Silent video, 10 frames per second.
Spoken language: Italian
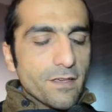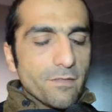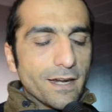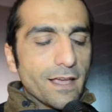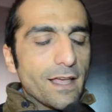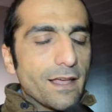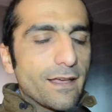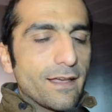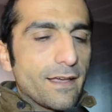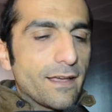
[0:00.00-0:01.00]
perché
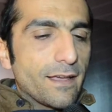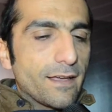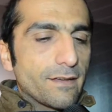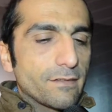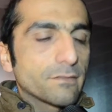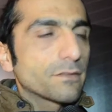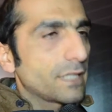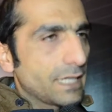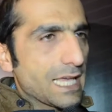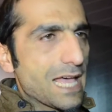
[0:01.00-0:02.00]
eh,
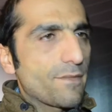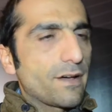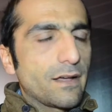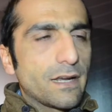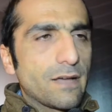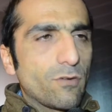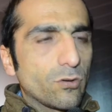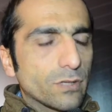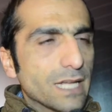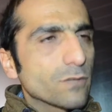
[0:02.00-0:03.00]
si richiama la
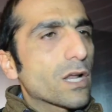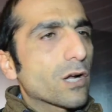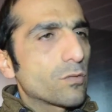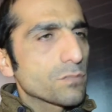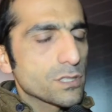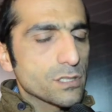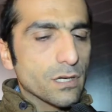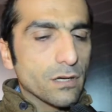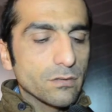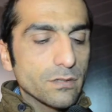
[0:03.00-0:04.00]
volontà di una
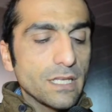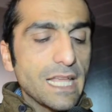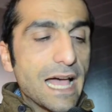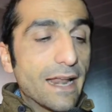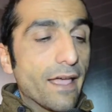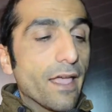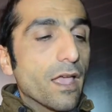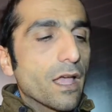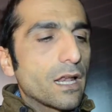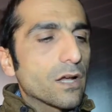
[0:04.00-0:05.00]
commissione consigliare,
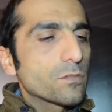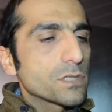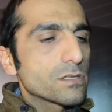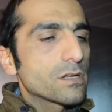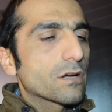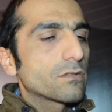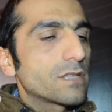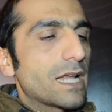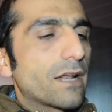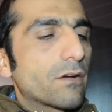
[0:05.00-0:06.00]
la commissione
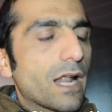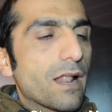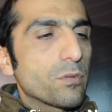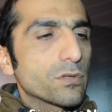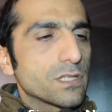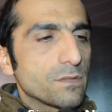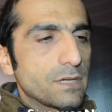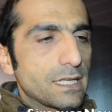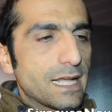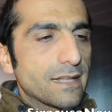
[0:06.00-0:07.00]
consigliare non ha la
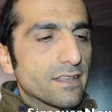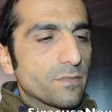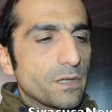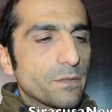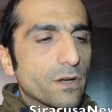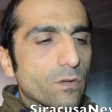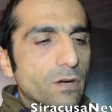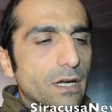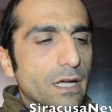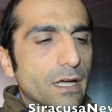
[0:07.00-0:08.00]
possibilità di esprimere
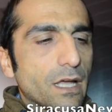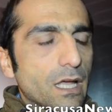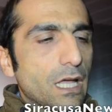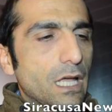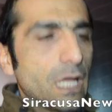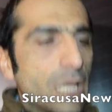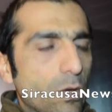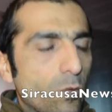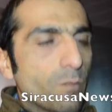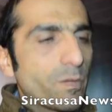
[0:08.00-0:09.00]
un,
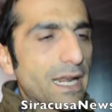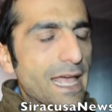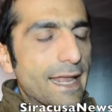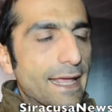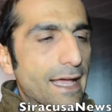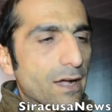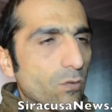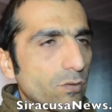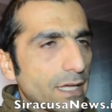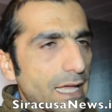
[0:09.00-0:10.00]
eh, un parere a
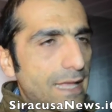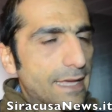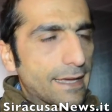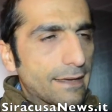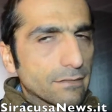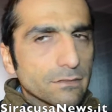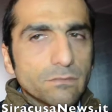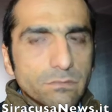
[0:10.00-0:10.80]
cui eh,